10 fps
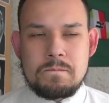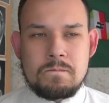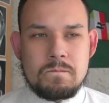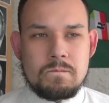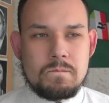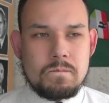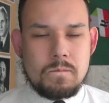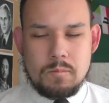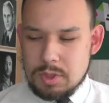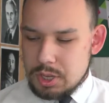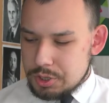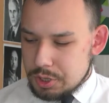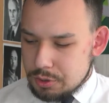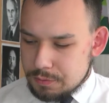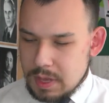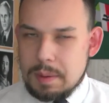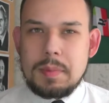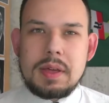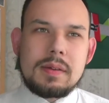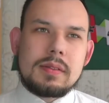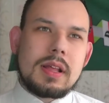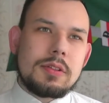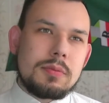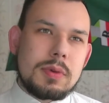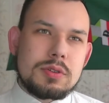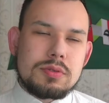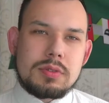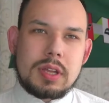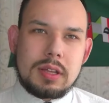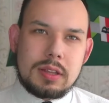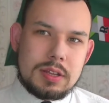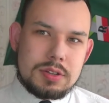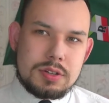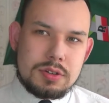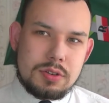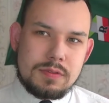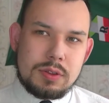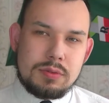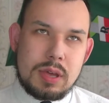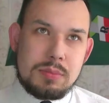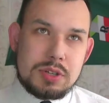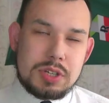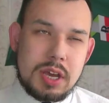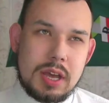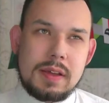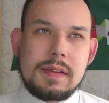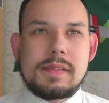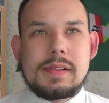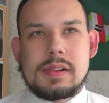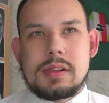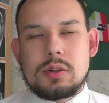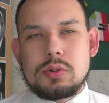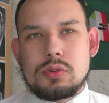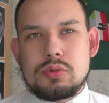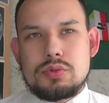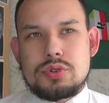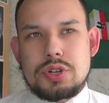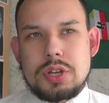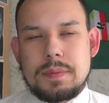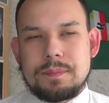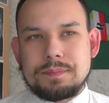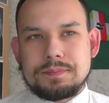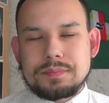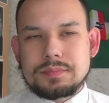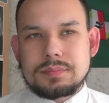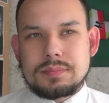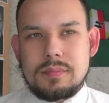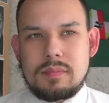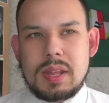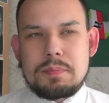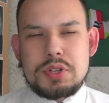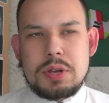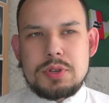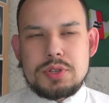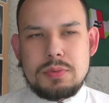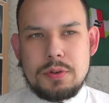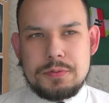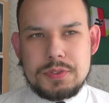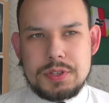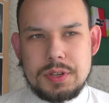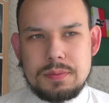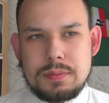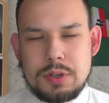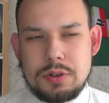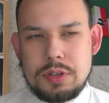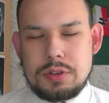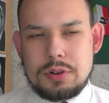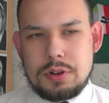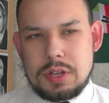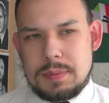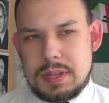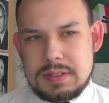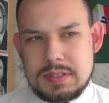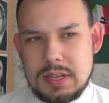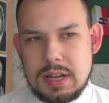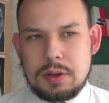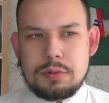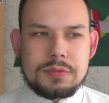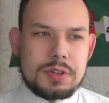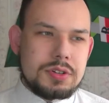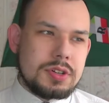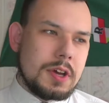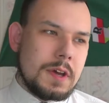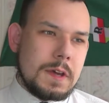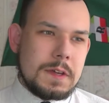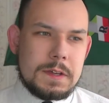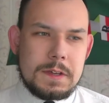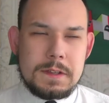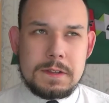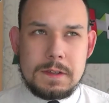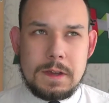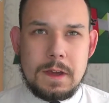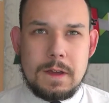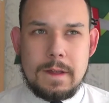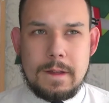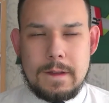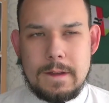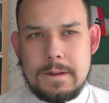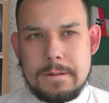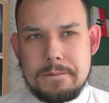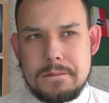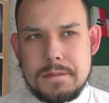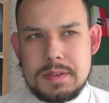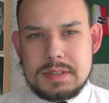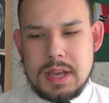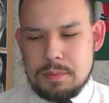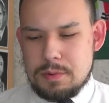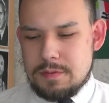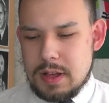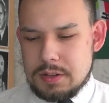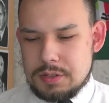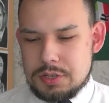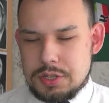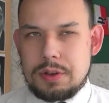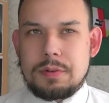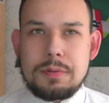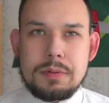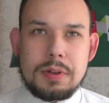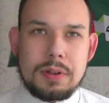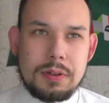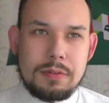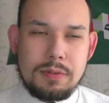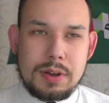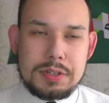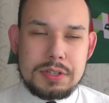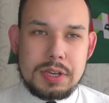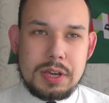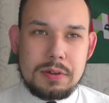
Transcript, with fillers: Mm, się dowiemy, natomiast tutaj też dowiadujemy się, którzy przemysłowcy, i to nie tylko niemieccy, ale również i inni, e, zajmowali się e, właśnie e,